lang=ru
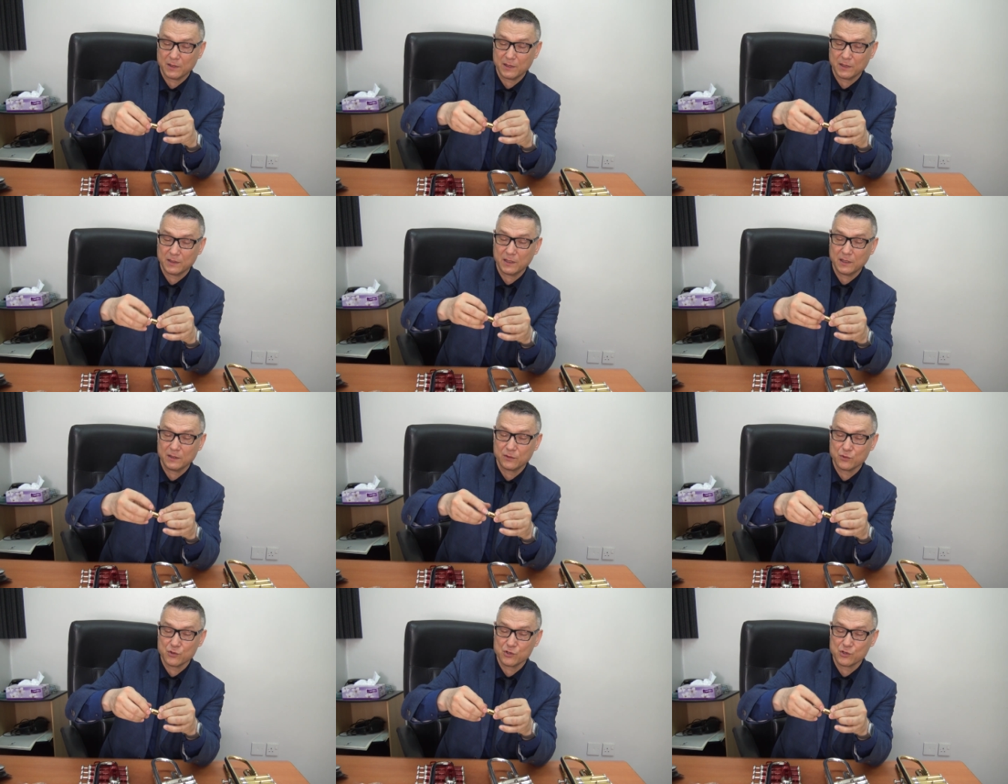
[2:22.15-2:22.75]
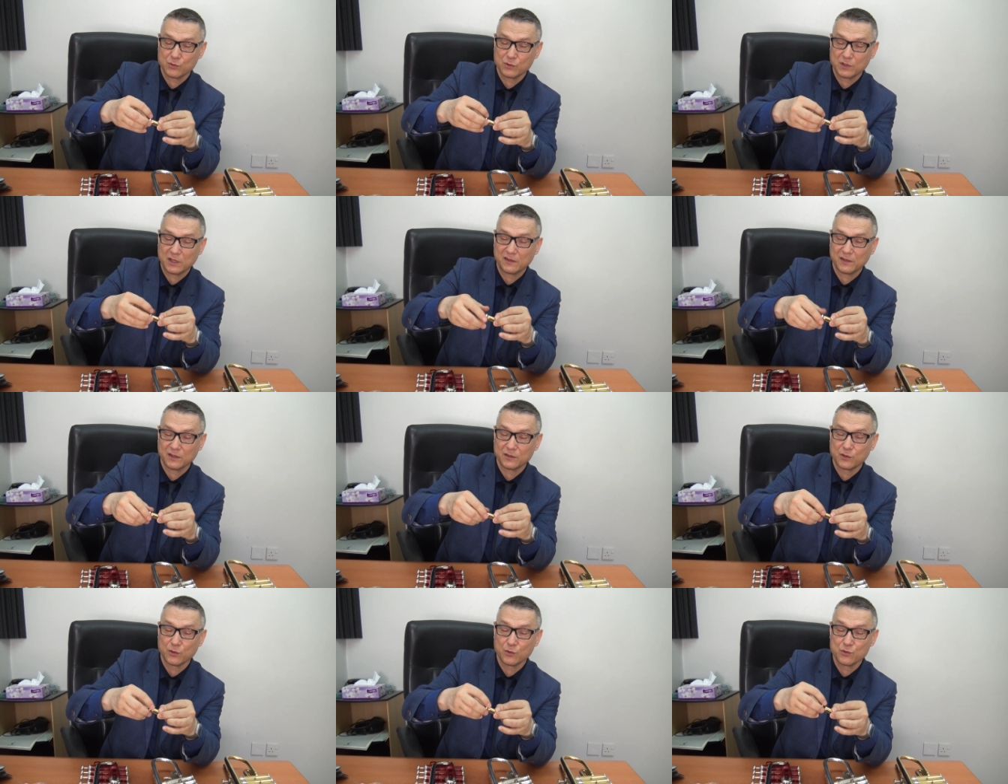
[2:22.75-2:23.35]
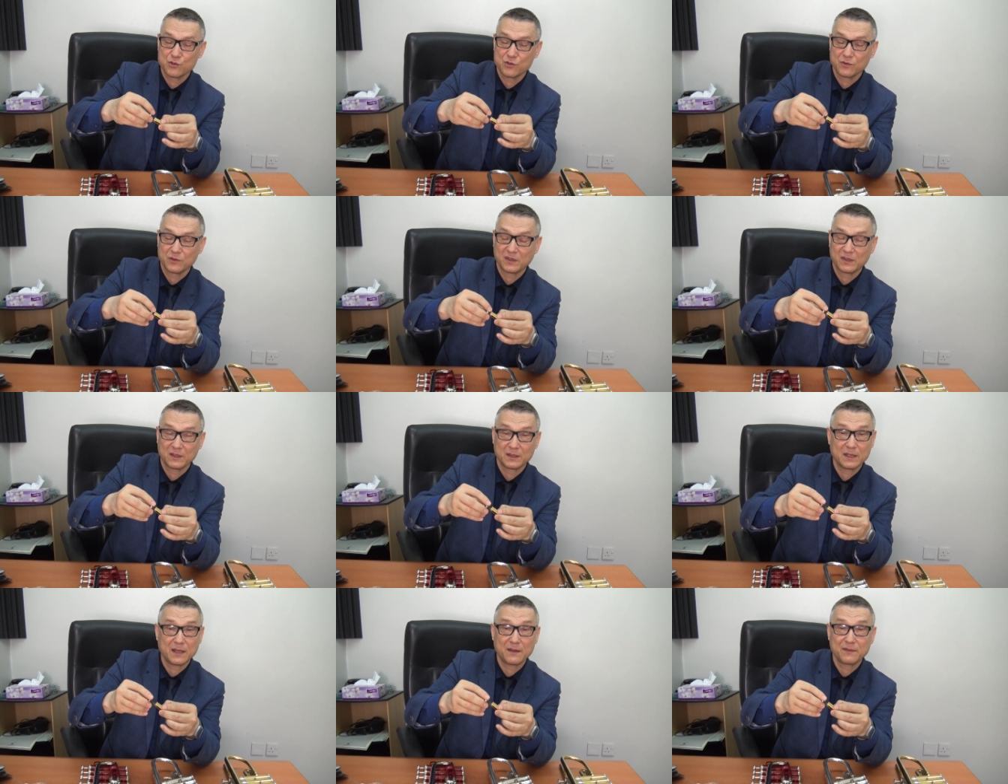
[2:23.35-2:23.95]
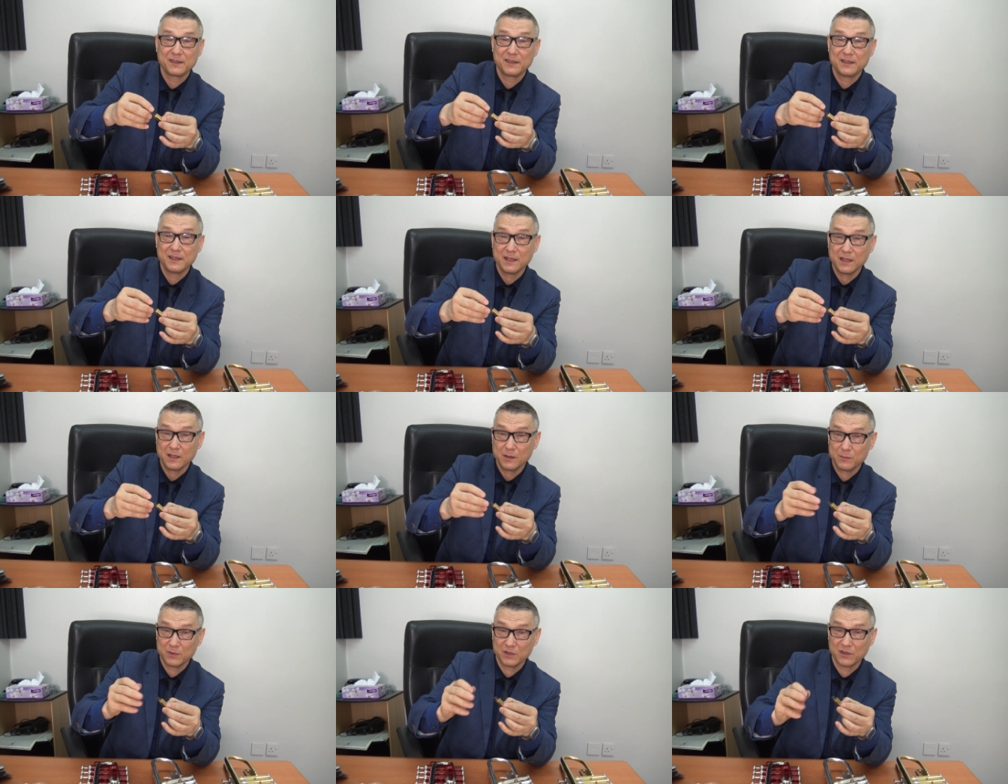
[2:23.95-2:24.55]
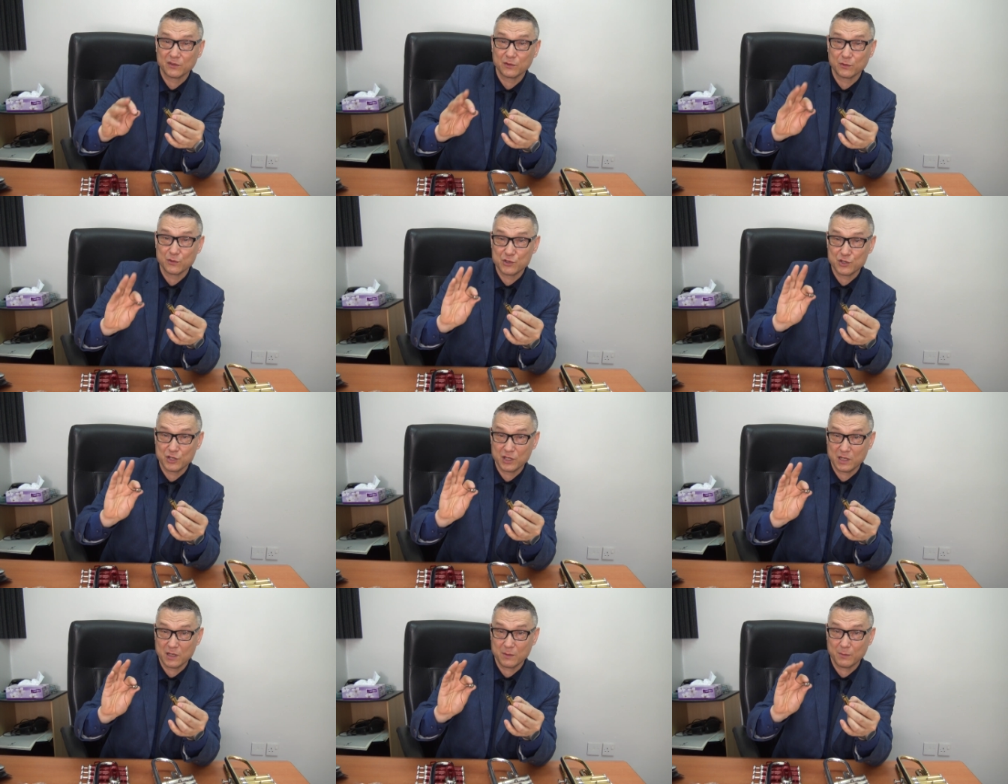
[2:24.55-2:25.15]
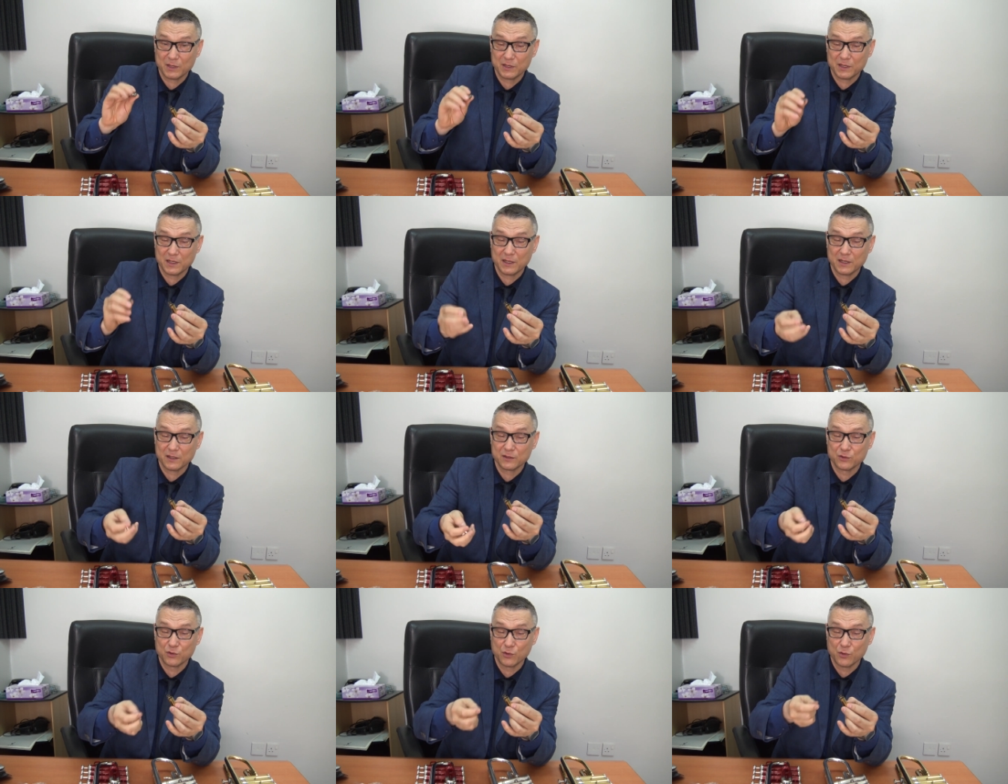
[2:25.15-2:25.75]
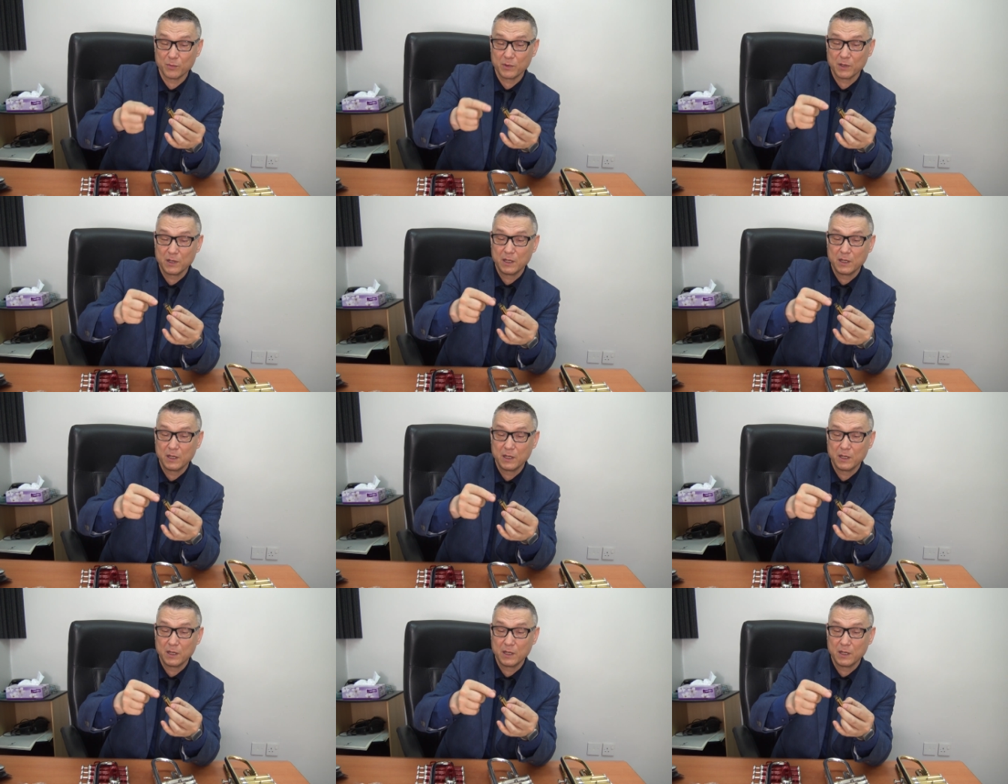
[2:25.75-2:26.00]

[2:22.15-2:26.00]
Она тоже у нас откручивается на всех, без исключения моделях труб.